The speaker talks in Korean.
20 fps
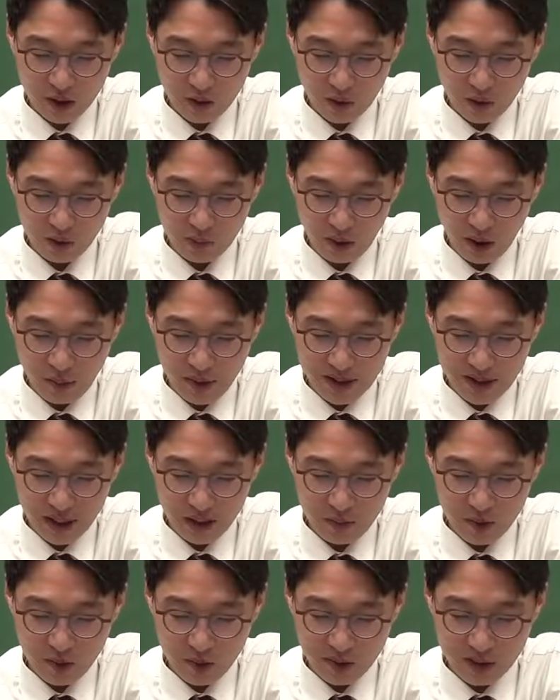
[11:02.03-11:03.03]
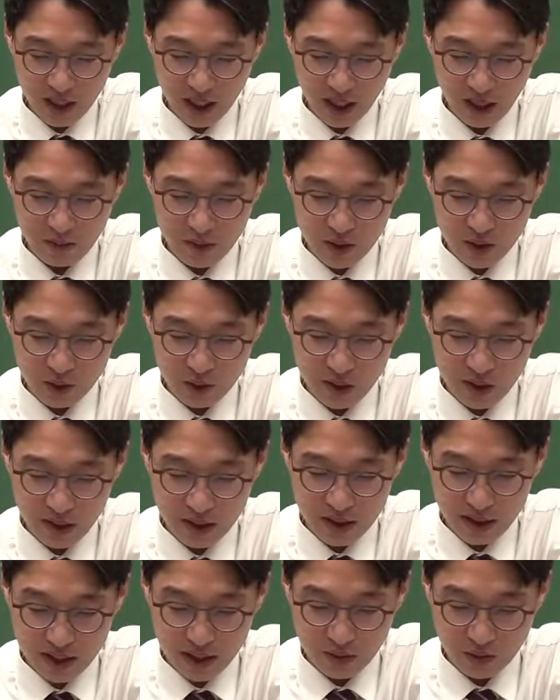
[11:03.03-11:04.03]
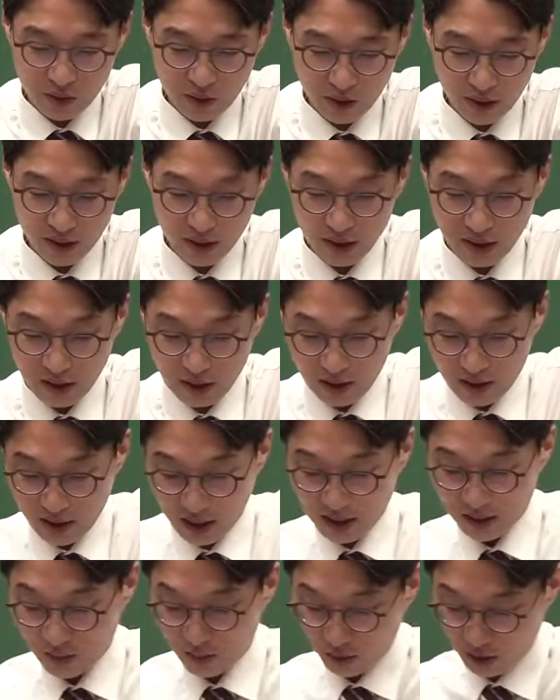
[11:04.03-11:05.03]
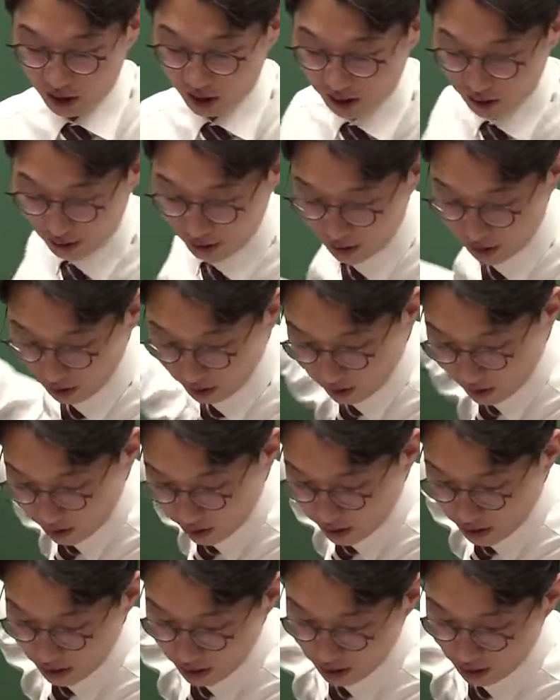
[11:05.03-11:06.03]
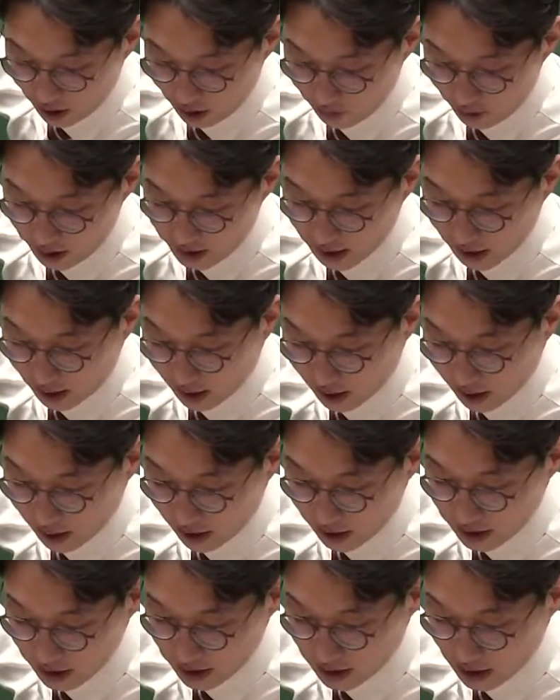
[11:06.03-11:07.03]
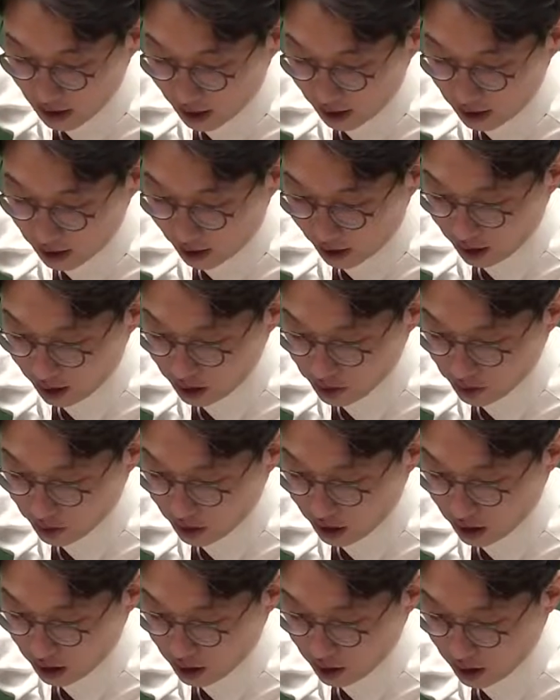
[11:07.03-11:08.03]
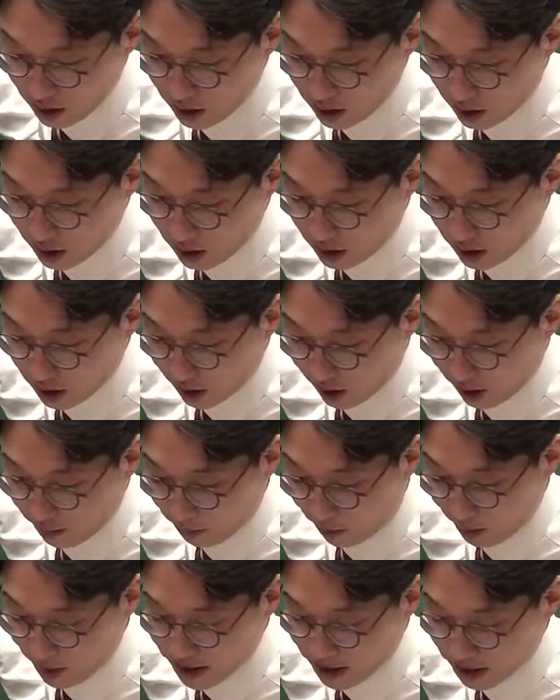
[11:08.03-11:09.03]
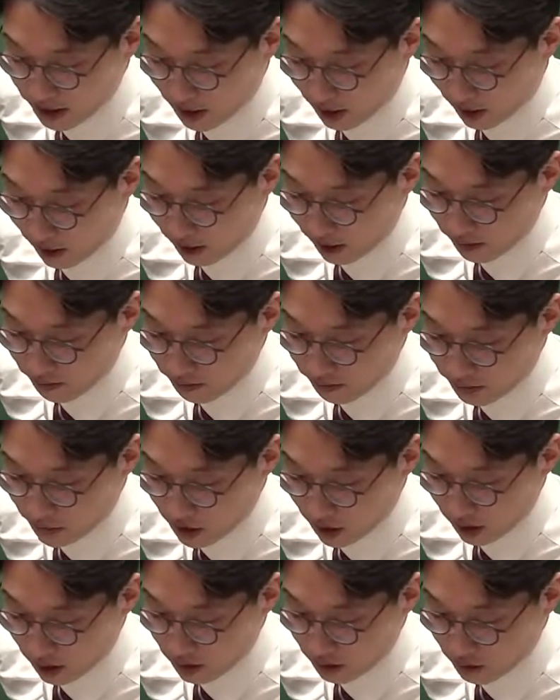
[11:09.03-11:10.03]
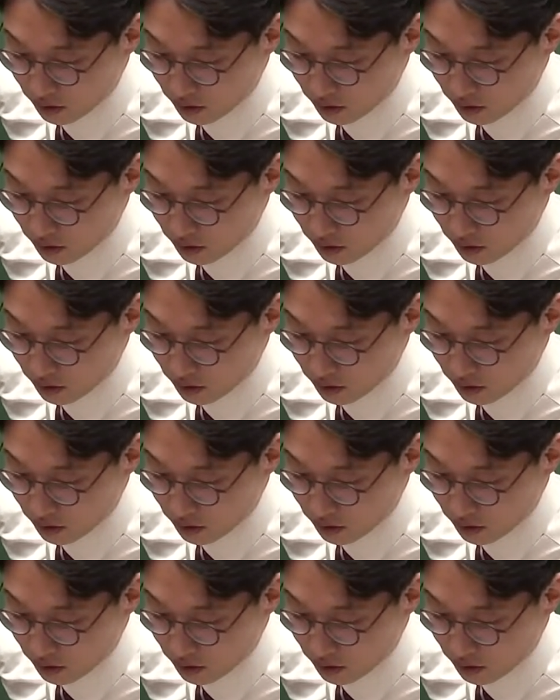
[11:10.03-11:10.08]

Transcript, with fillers: 경우 법인세 미용 차감전 순익을 찾아보래. 다시 볼게요. 기억에 회사가 제시한 단기 순이익은 아, 법인세 차감 전